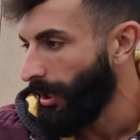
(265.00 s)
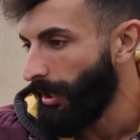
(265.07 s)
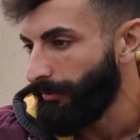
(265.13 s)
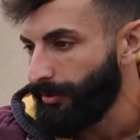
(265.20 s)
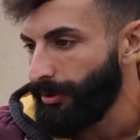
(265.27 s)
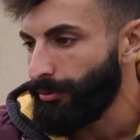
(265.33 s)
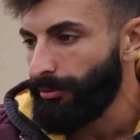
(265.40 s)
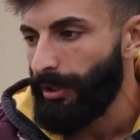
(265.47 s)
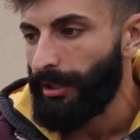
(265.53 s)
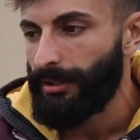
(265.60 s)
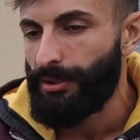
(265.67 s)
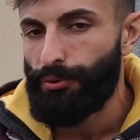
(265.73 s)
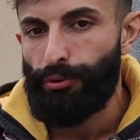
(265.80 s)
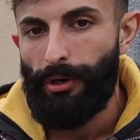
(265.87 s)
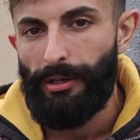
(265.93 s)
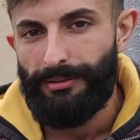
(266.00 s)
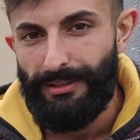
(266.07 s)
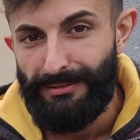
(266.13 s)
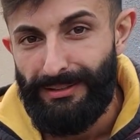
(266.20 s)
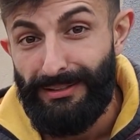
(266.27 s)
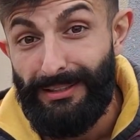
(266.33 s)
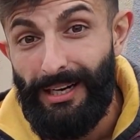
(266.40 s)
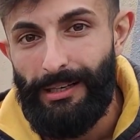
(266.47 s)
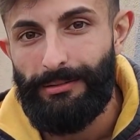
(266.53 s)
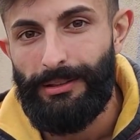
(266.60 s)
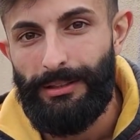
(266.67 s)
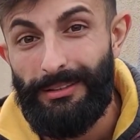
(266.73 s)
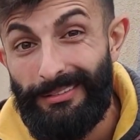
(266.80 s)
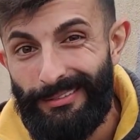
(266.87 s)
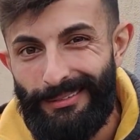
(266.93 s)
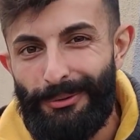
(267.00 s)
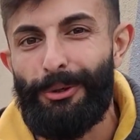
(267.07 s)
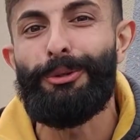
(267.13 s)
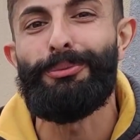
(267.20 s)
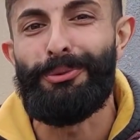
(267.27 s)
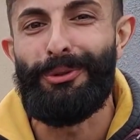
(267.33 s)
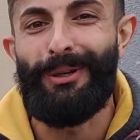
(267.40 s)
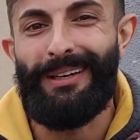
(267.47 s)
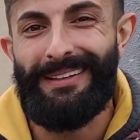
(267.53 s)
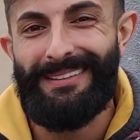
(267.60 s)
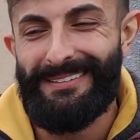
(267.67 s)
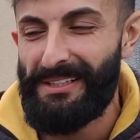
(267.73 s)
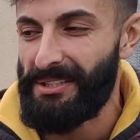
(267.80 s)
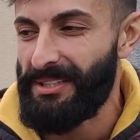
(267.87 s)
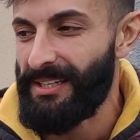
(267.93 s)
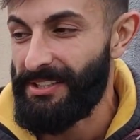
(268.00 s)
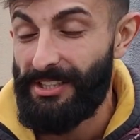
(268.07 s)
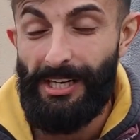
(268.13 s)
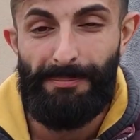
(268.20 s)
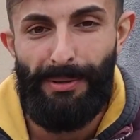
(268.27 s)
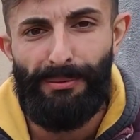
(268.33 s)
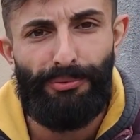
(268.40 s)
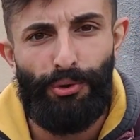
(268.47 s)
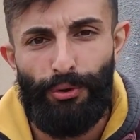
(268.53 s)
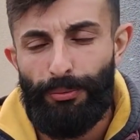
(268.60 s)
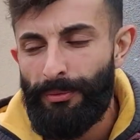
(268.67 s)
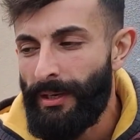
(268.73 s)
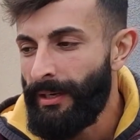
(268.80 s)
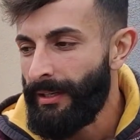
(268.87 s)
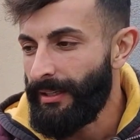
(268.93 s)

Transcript: kavga ediyorlar da şu an zaten kavga olmuyor arkadaşlar. Şey yapamıyorum.